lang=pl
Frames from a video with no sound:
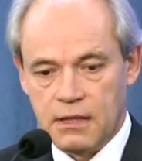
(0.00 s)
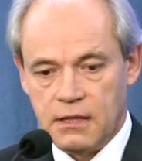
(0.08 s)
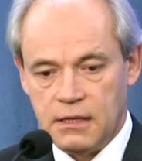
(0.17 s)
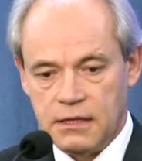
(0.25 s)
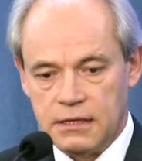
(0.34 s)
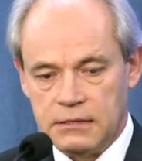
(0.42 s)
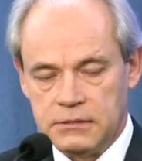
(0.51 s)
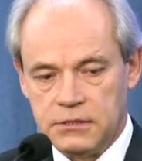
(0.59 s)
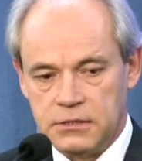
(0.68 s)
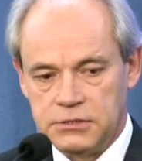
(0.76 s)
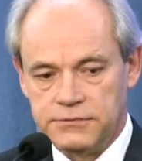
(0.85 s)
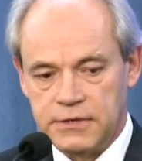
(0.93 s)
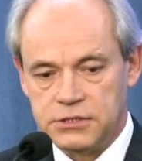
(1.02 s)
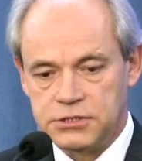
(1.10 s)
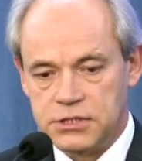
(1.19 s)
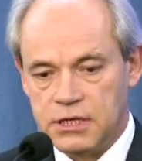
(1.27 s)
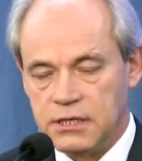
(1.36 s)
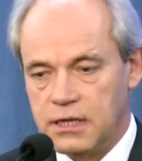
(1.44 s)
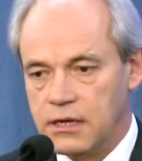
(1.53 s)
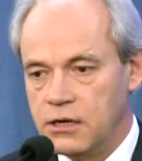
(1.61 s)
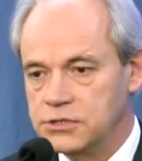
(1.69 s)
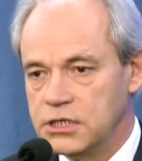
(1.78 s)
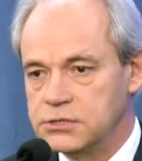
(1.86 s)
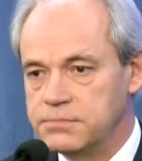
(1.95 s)
E, doświadczenia
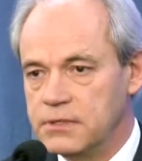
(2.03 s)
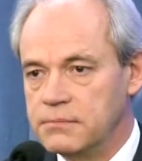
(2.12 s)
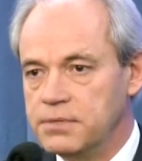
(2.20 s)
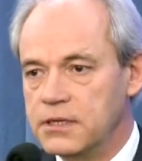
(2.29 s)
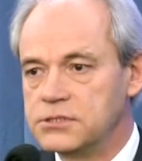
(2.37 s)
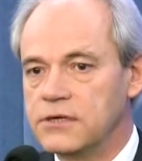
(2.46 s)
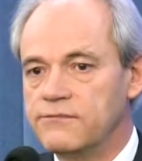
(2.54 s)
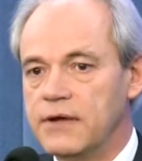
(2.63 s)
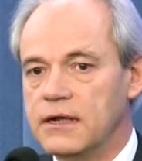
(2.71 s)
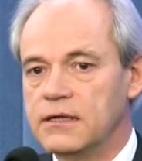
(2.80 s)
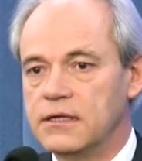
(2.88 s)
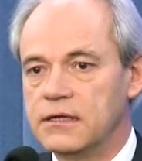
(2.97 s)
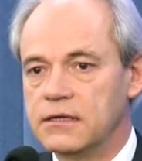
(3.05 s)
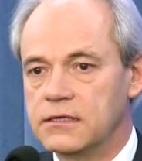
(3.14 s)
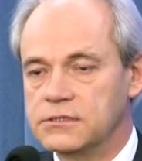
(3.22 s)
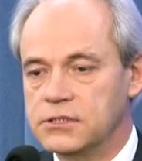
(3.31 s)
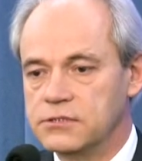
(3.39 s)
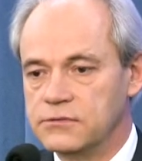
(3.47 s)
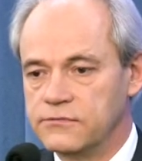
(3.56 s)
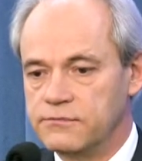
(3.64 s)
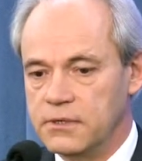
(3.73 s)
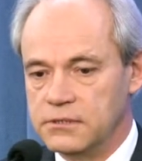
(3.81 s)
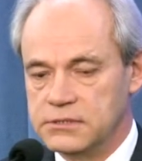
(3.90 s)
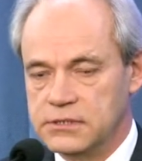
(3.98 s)
chociażby pierwszej fali kryzysu w
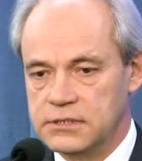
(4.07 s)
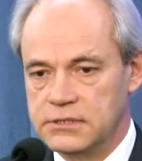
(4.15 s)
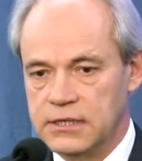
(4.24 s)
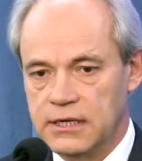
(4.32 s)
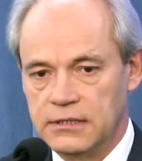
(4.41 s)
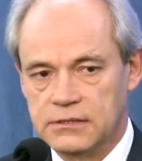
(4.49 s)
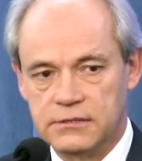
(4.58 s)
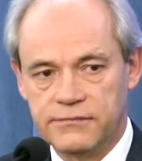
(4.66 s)
Polsce z lat